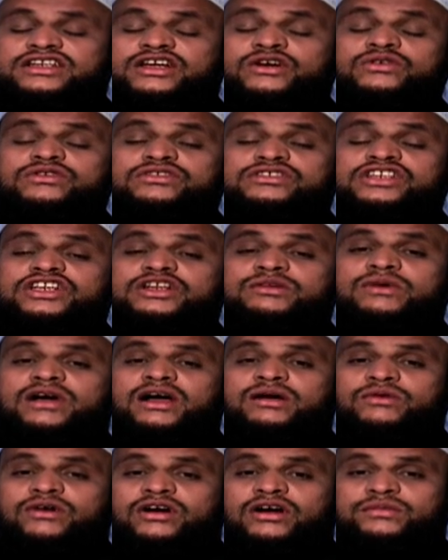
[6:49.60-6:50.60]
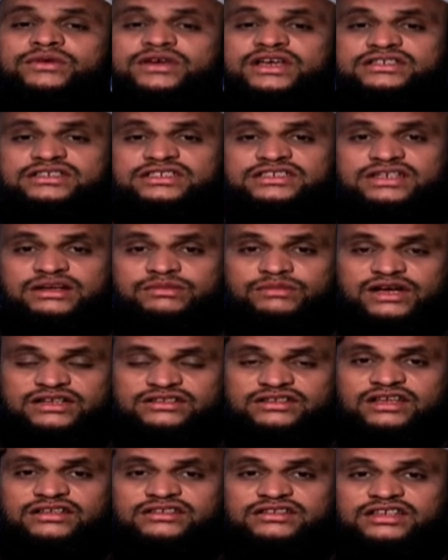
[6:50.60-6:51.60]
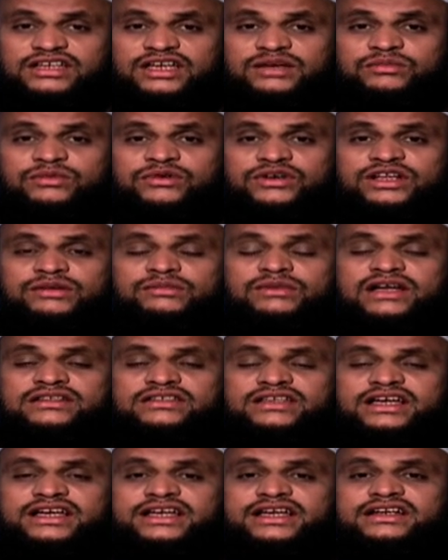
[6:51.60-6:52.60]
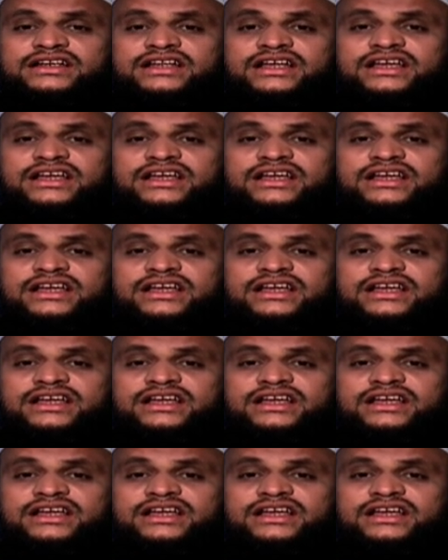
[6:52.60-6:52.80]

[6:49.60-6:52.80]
এটাও জিলবাব হবে যেটা মাথার থেকে পড়ে মাথাকে